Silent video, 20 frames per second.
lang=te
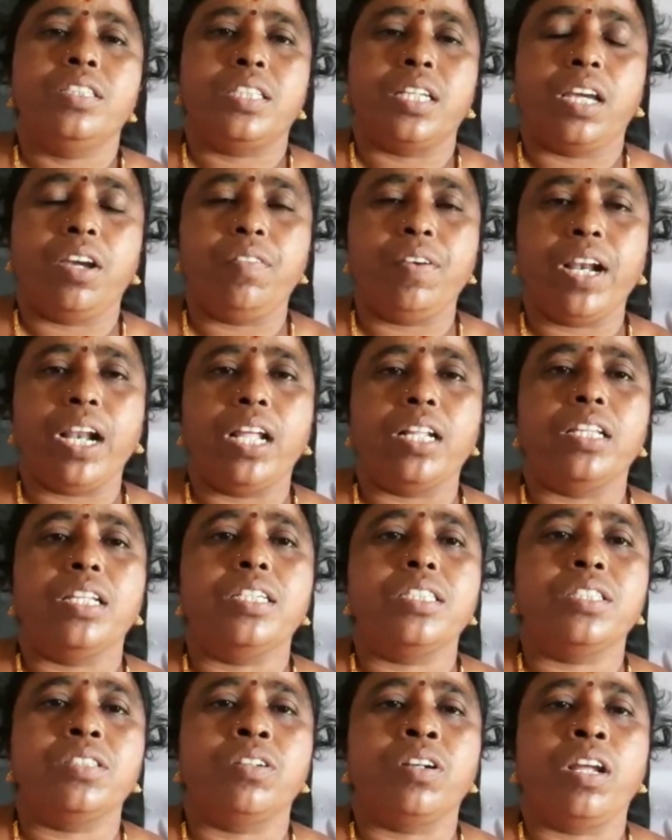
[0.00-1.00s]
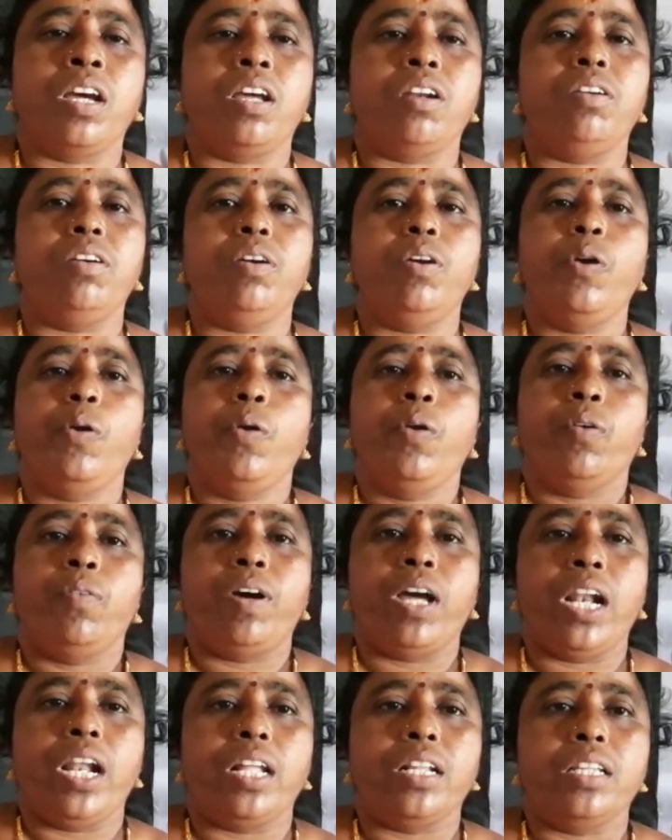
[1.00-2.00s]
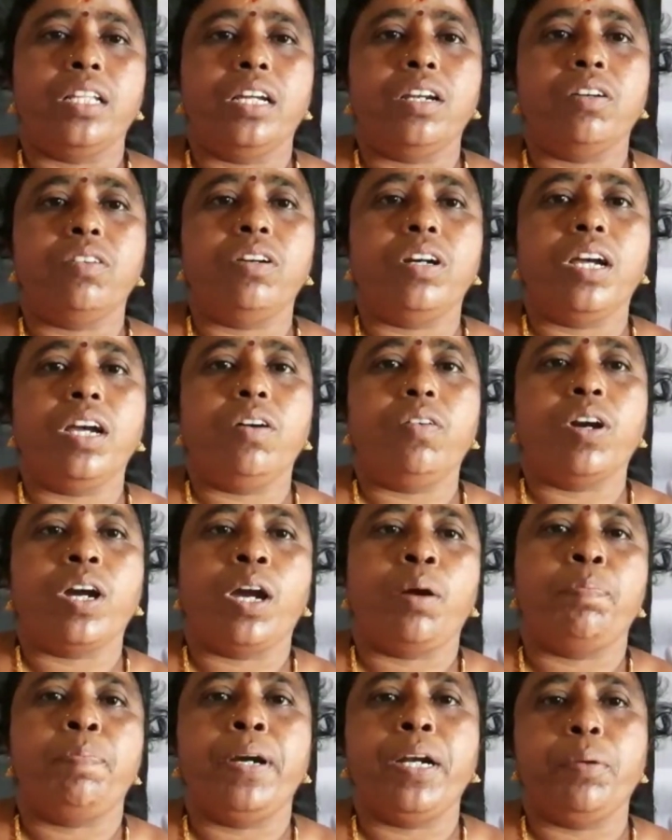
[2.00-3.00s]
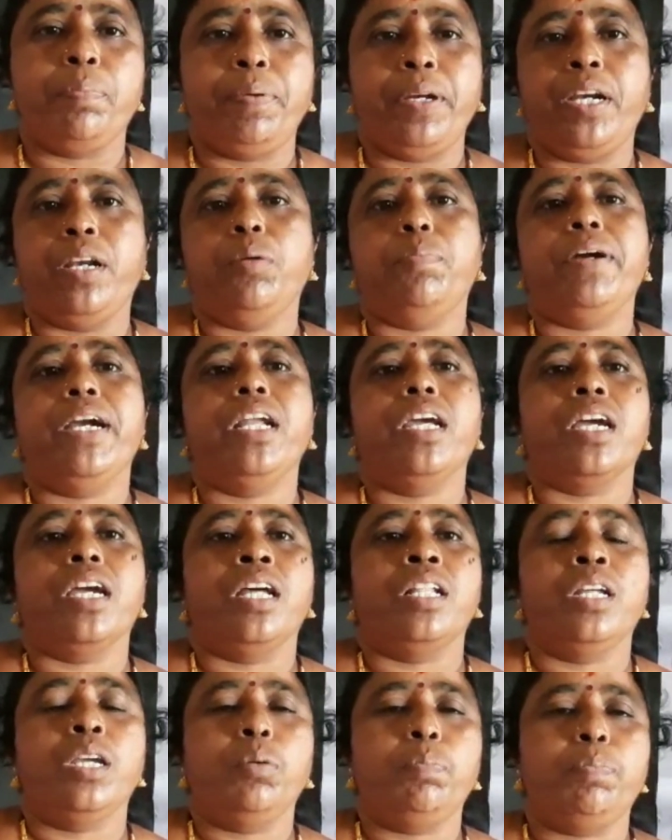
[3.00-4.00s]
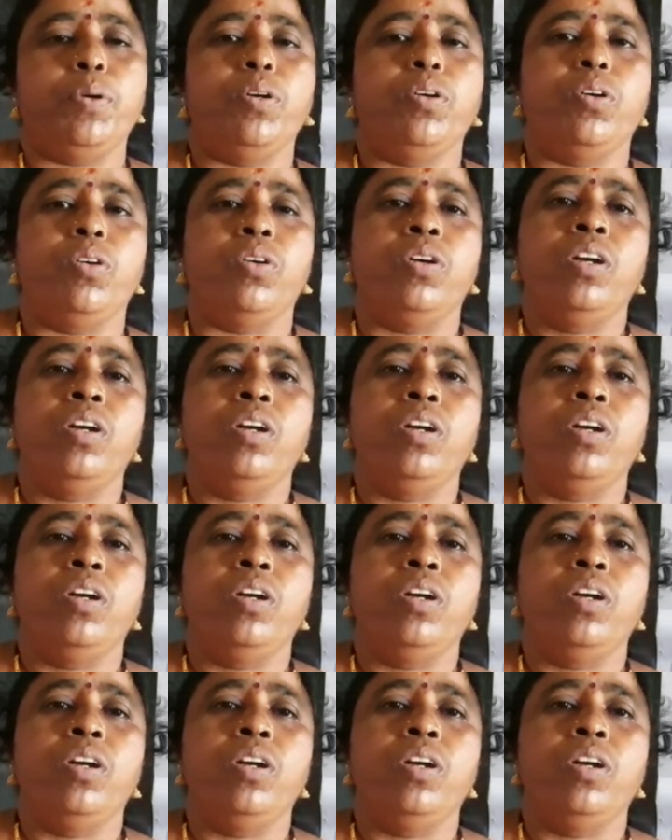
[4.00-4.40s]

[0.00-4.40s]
సేవలు అందిస్తున్నారు వాళ్ళందరూ కూడా ఒకప్పటి పిండిబడి కాదు ఇప్పుడు